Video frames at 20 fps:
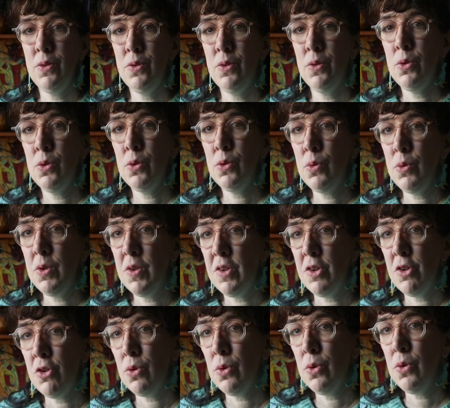de toutes ces
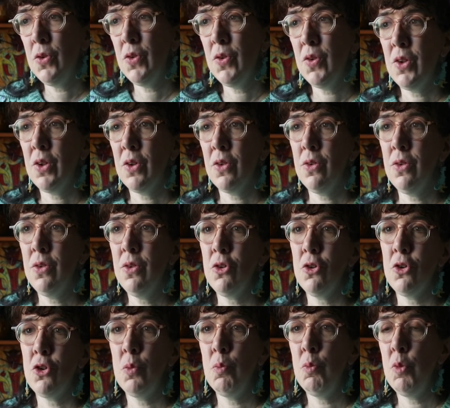choses quand
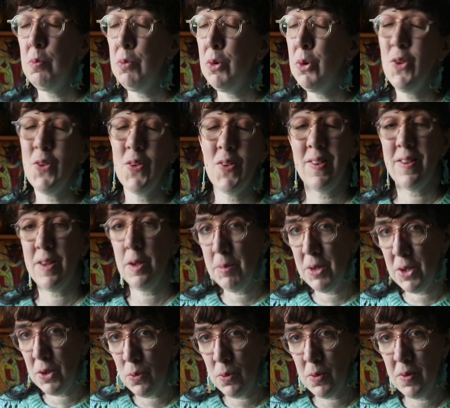je me pose cinq
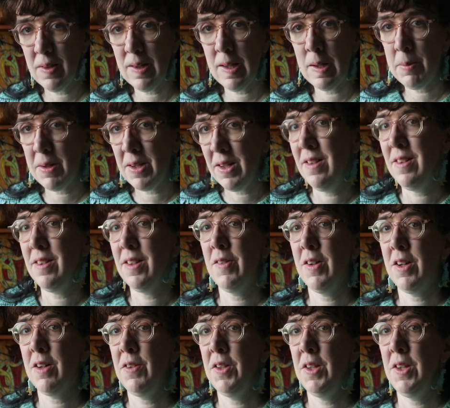minutes après les
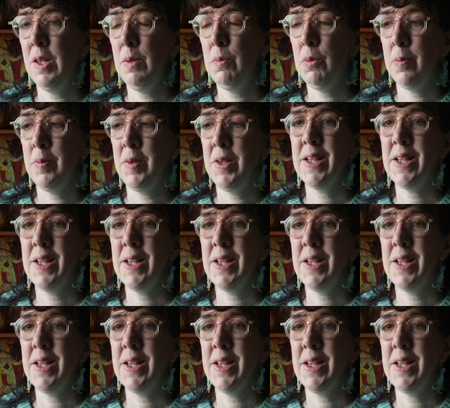avoir finies pour me